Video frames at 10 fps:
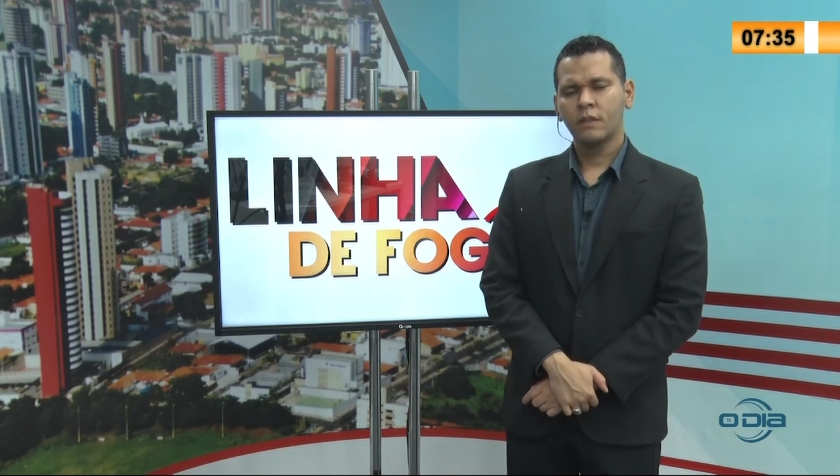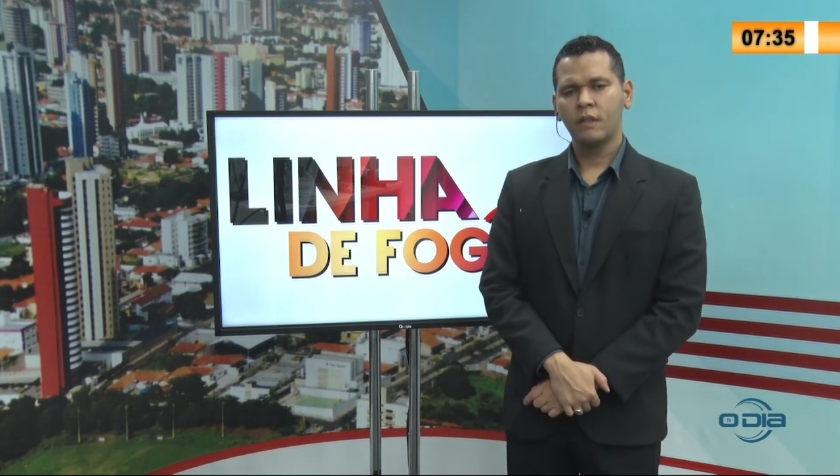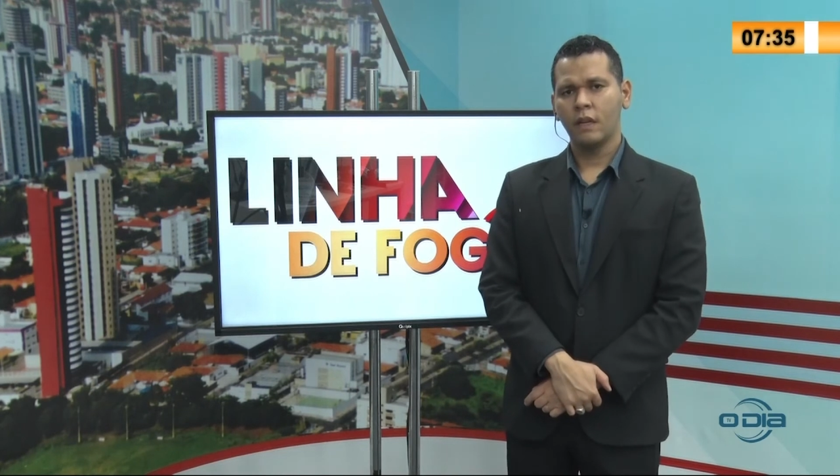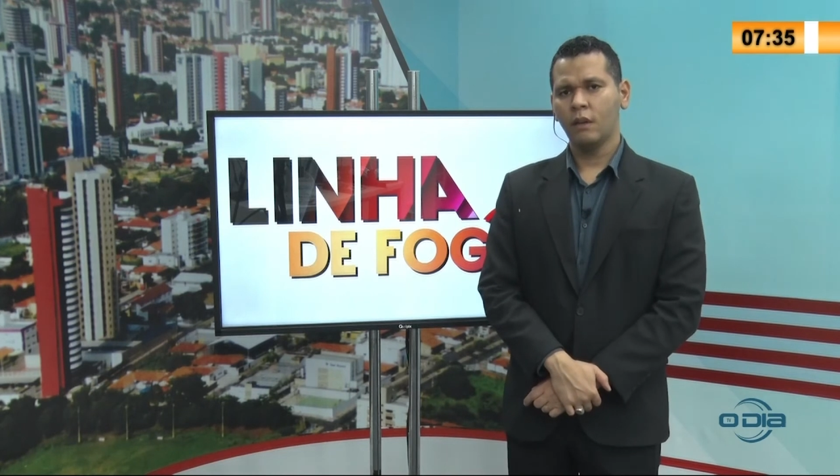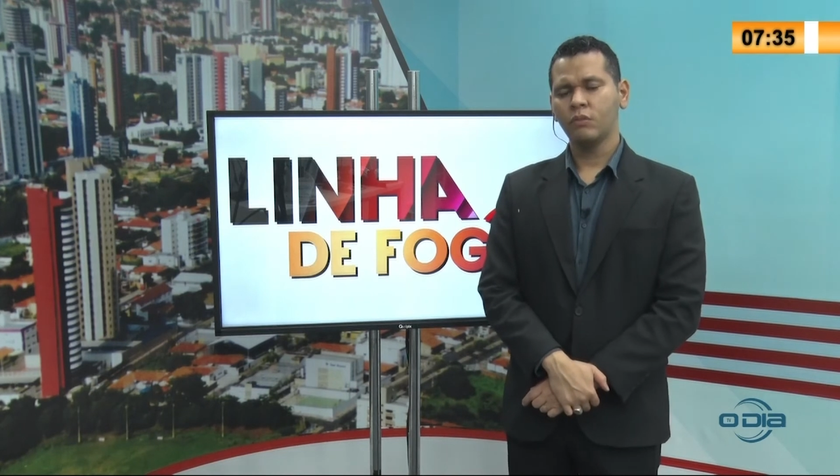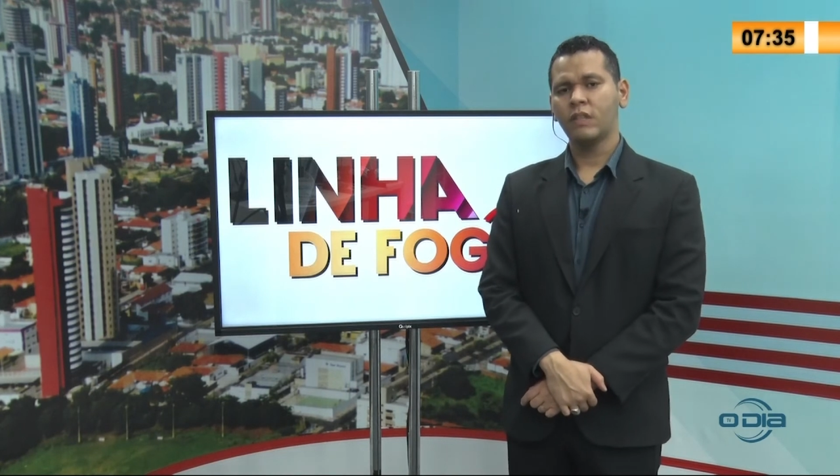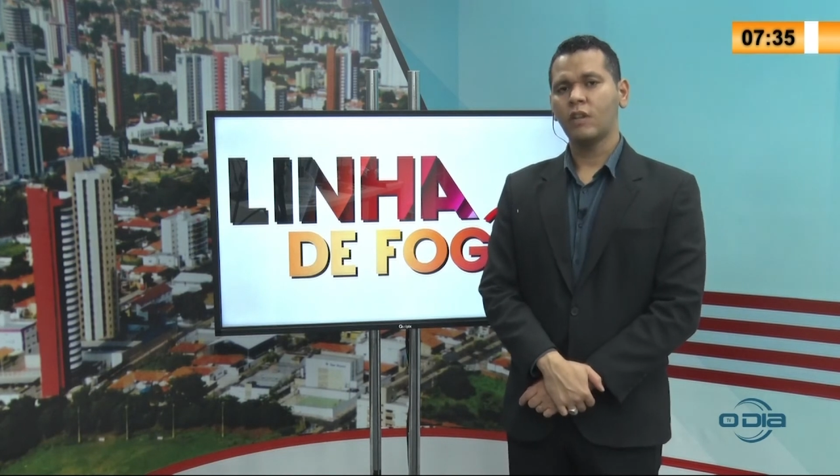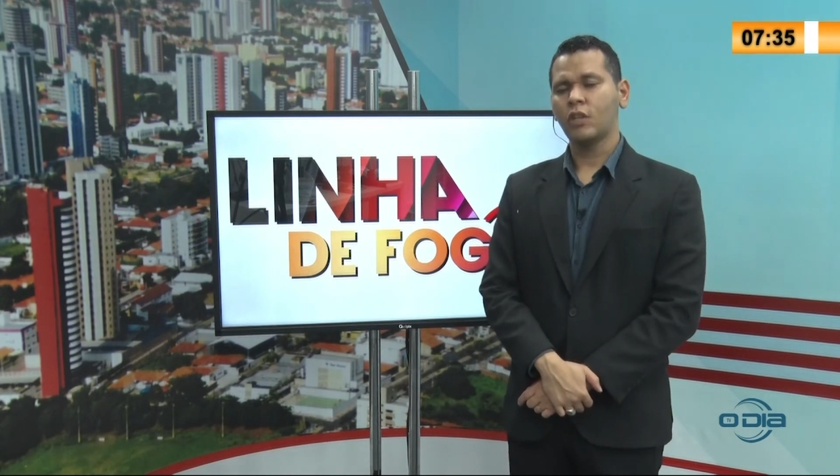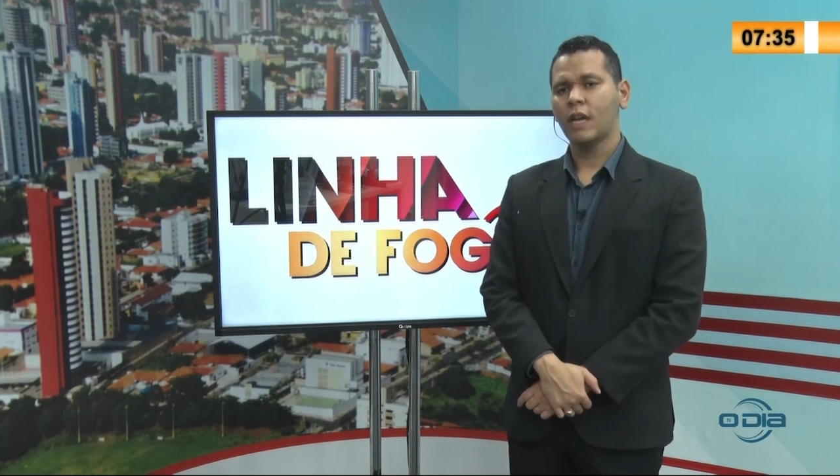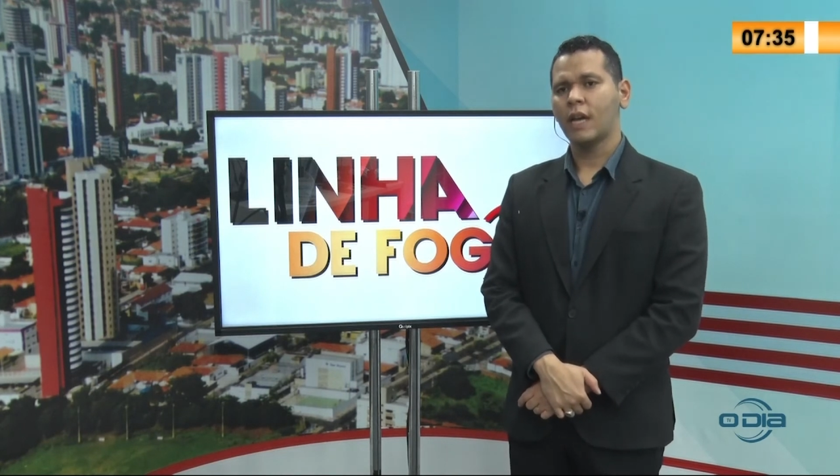se, não
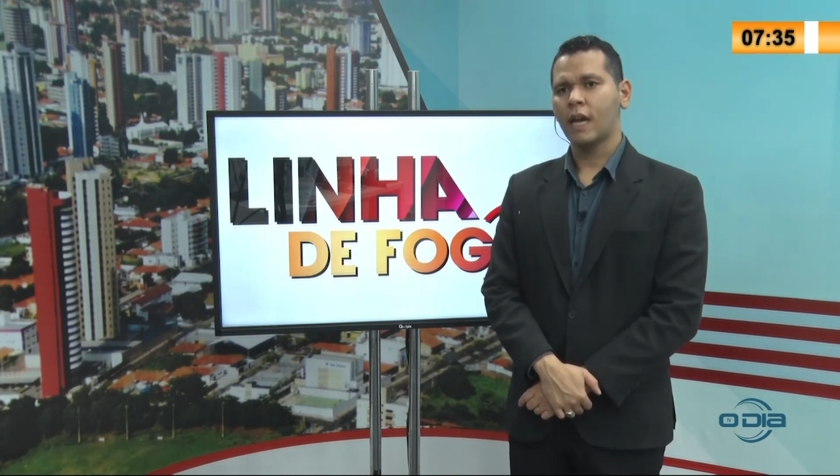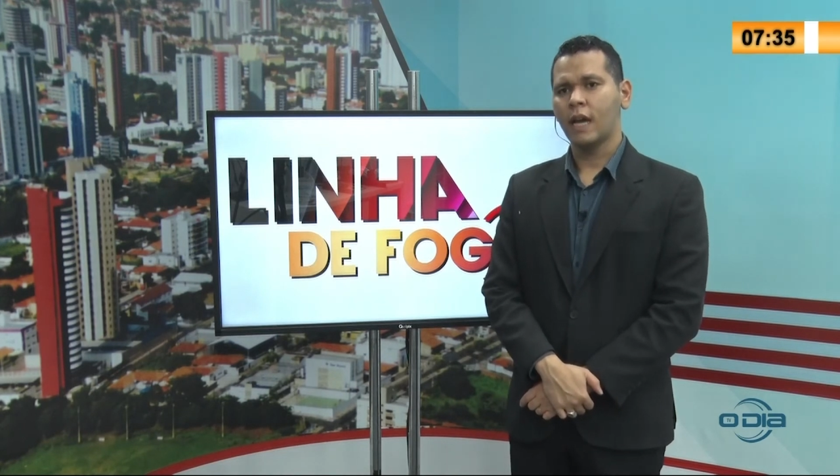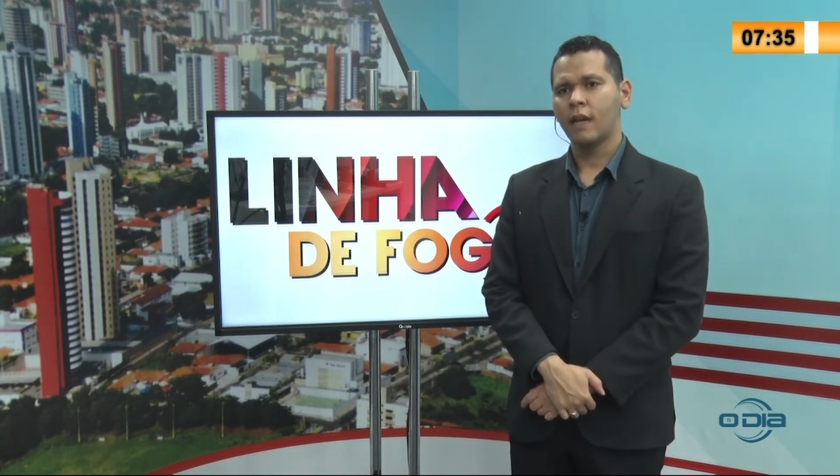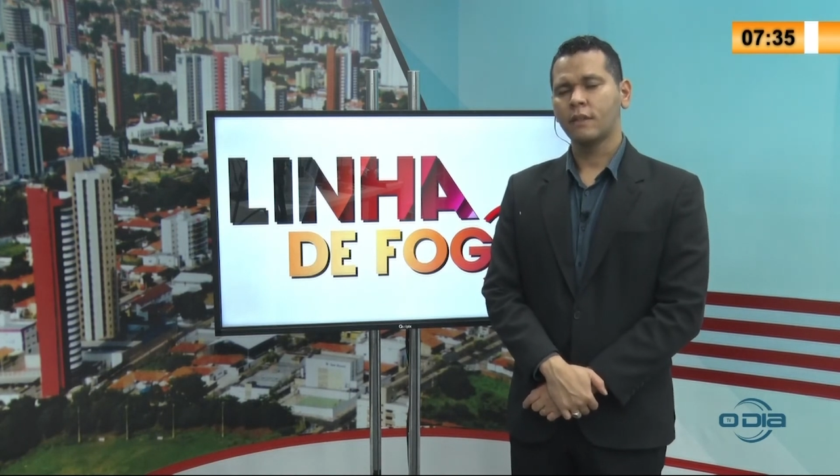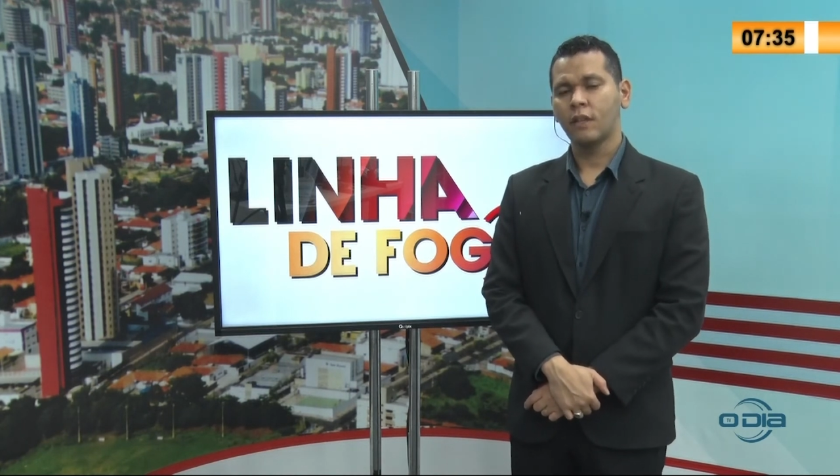seja,